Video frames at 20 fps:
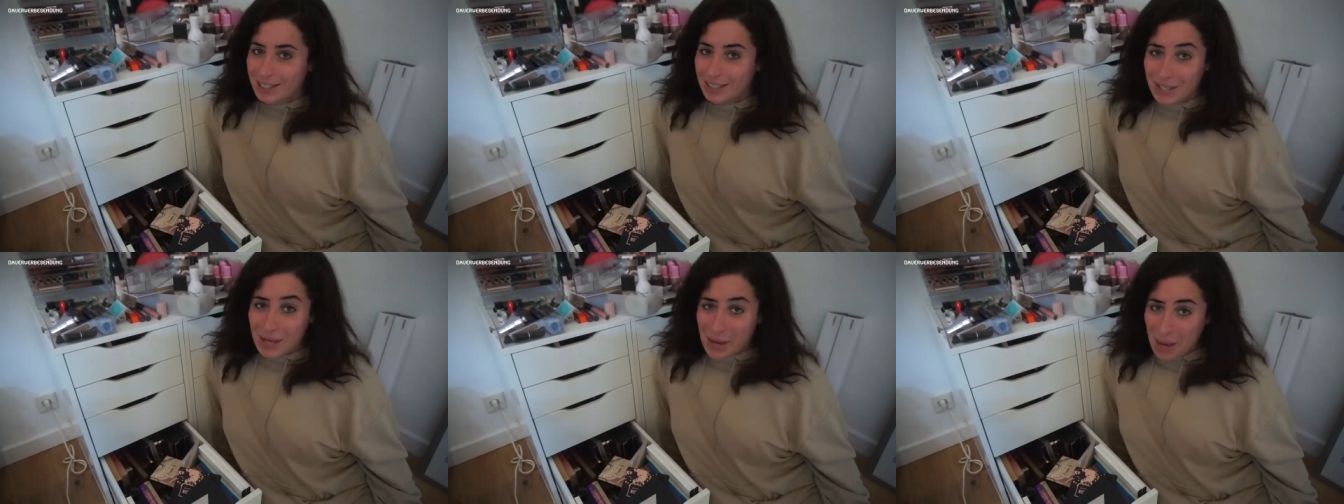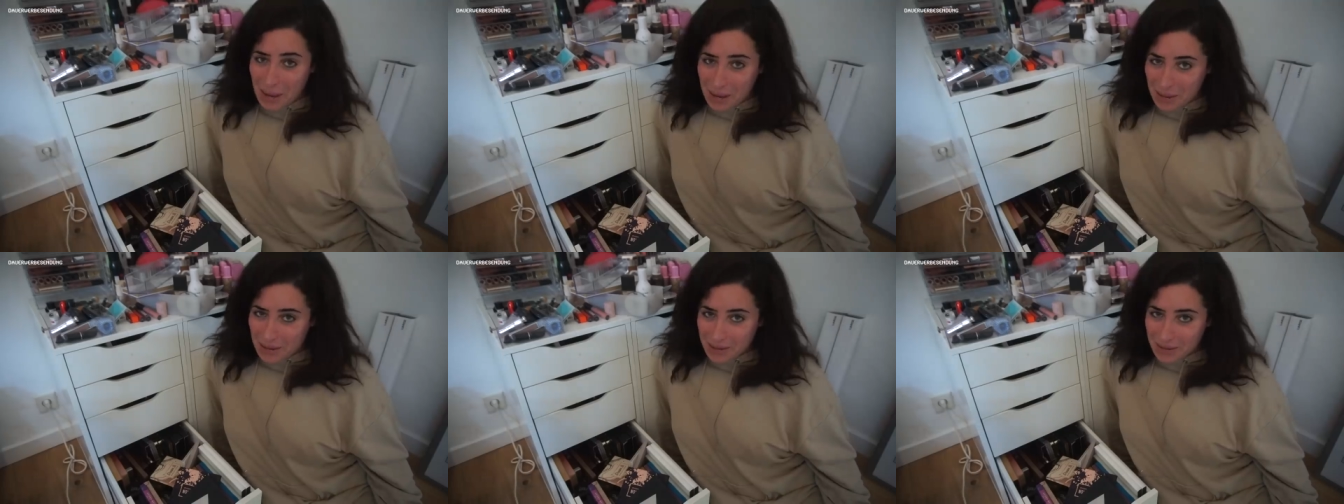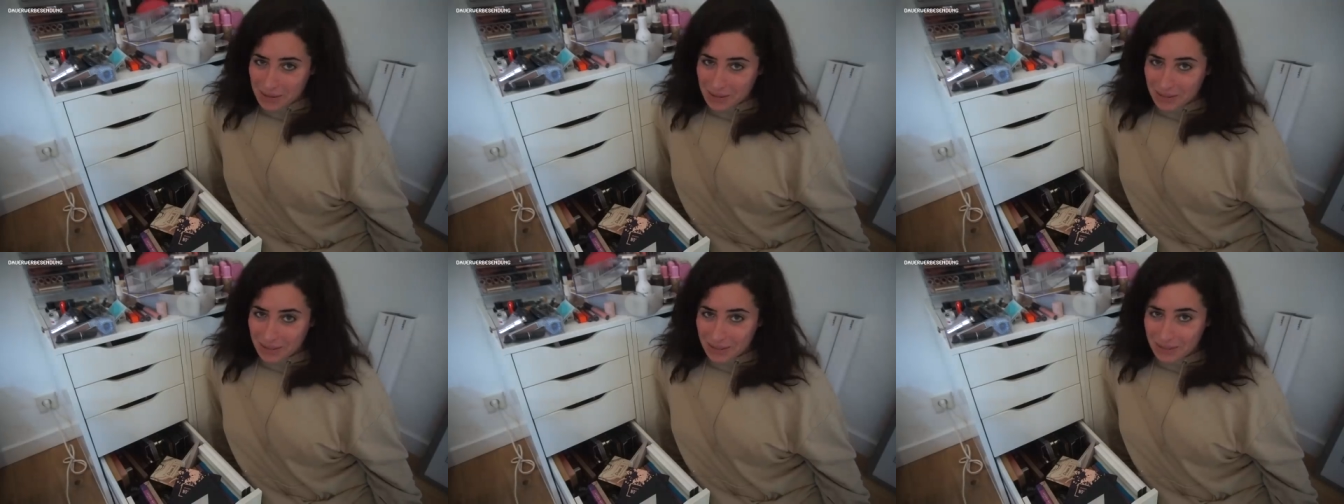
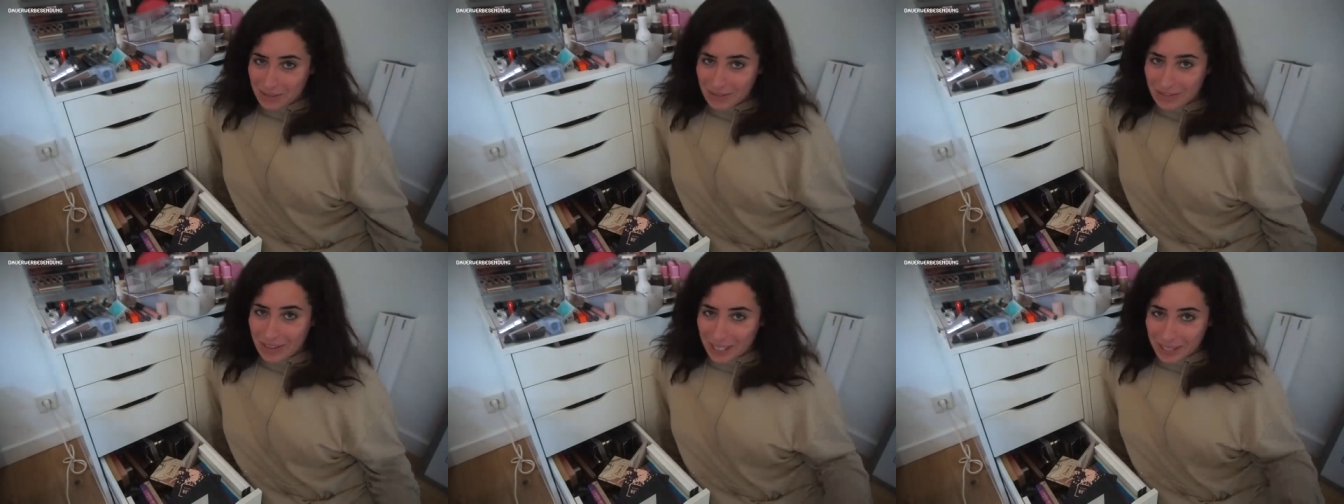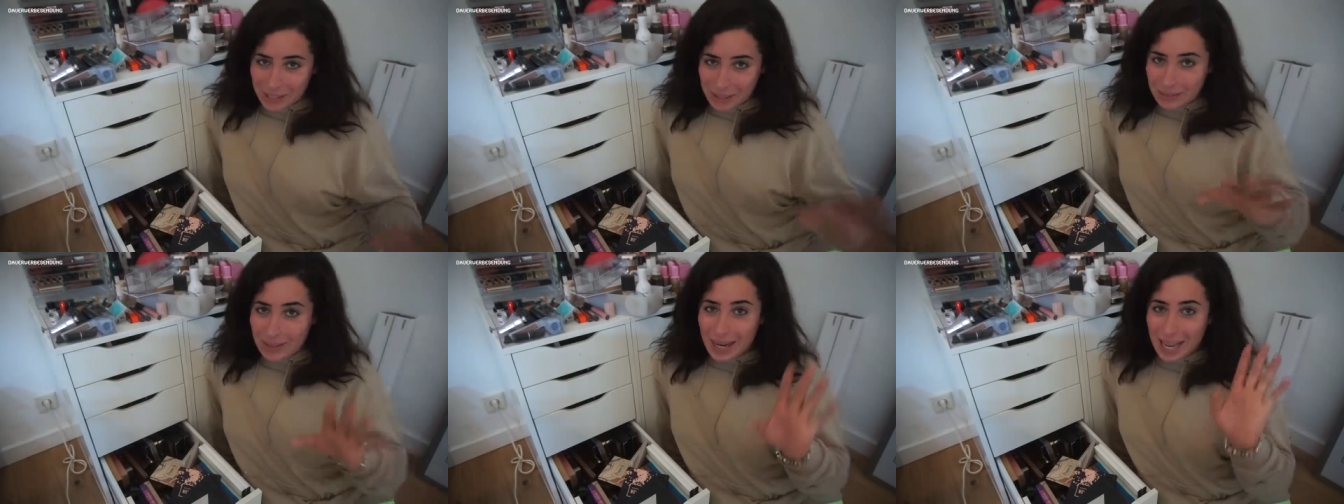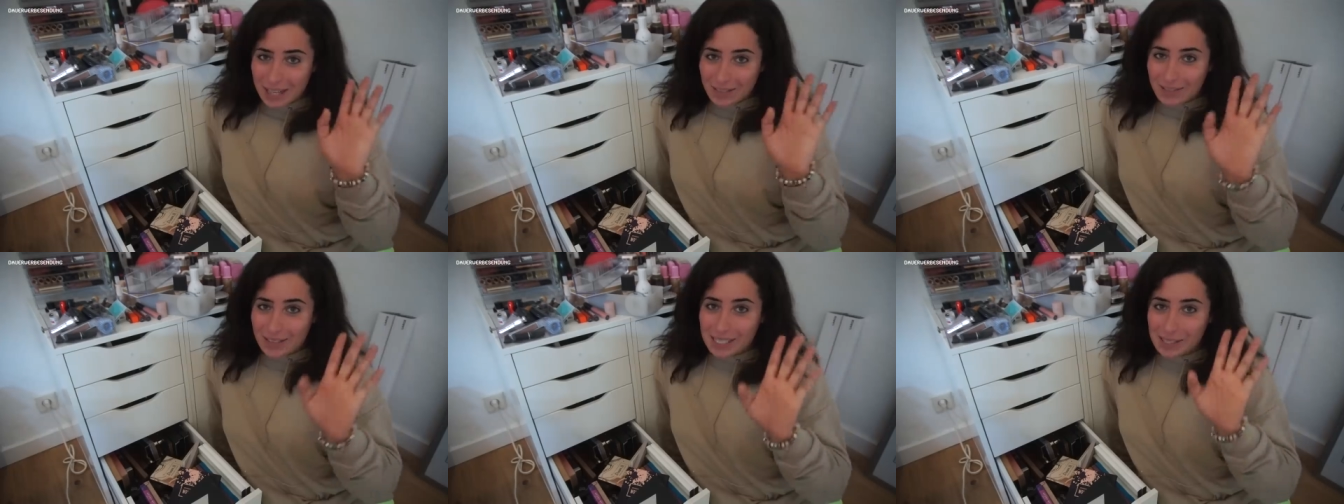No wenn du
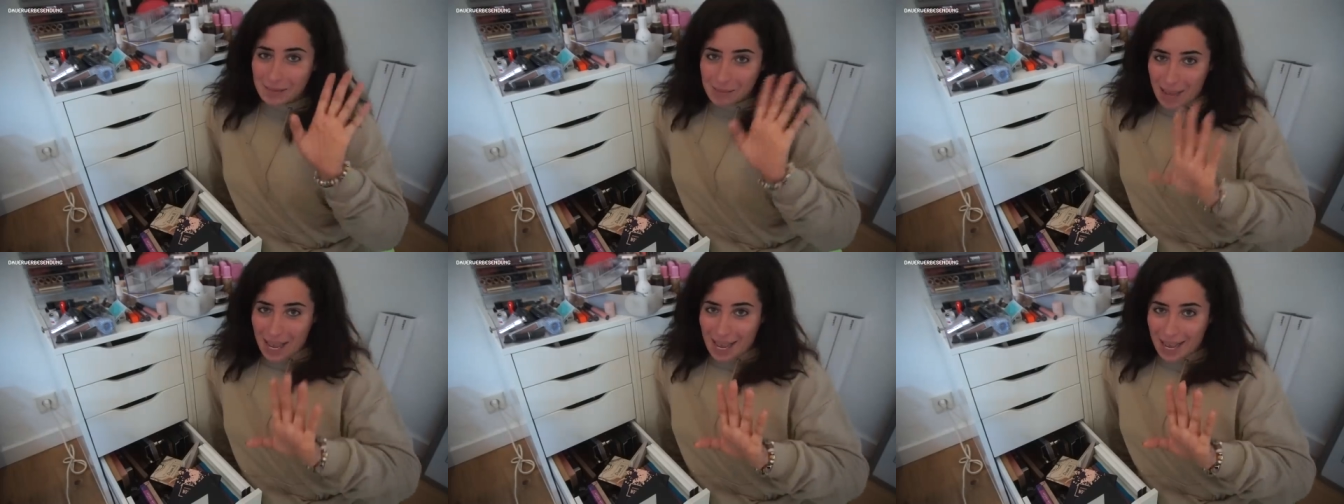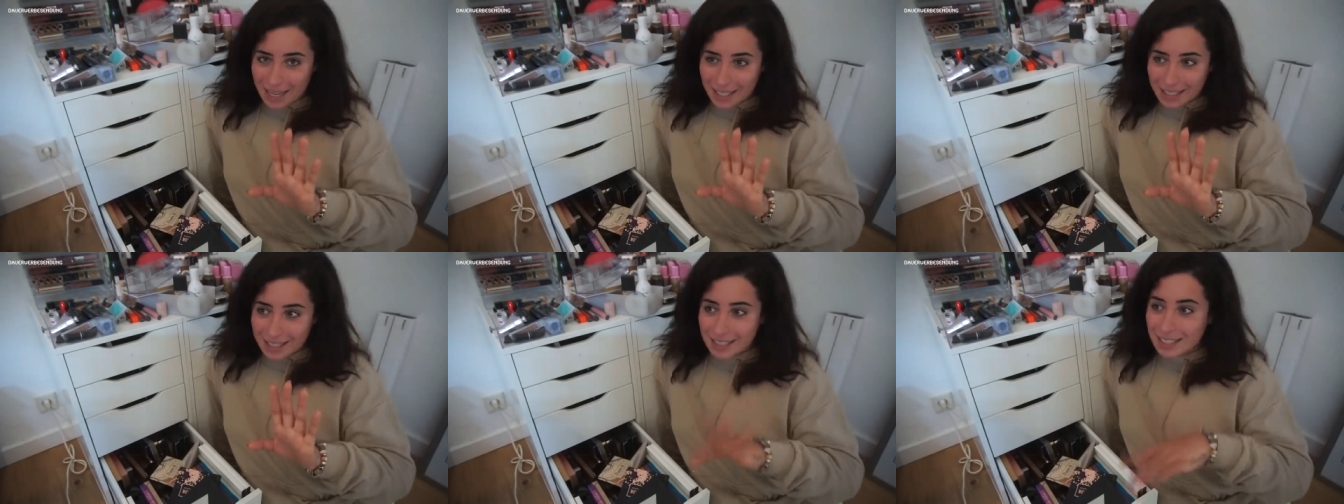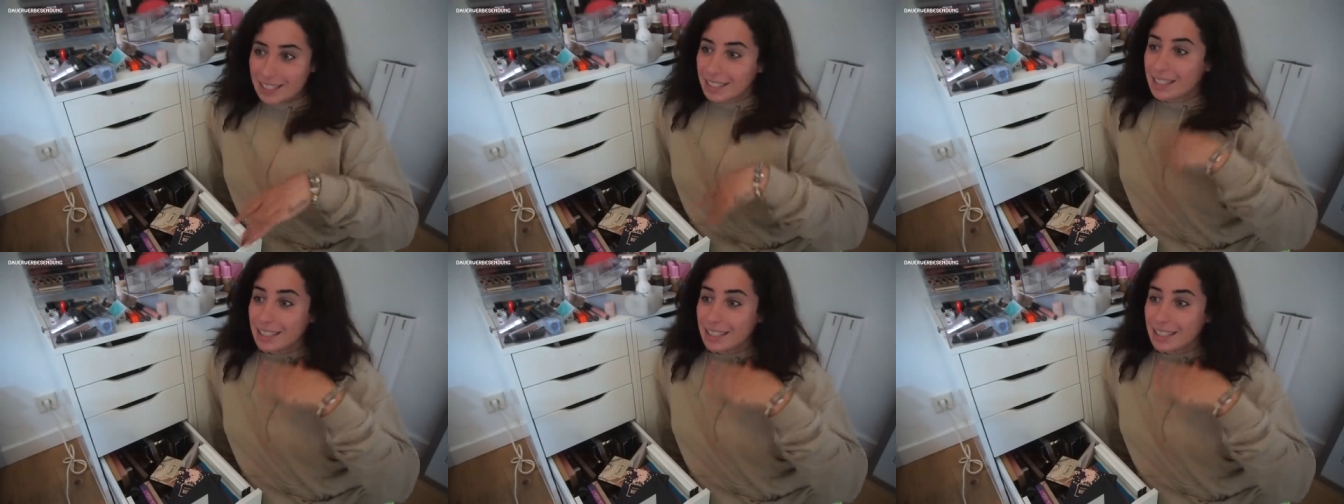etwas magst,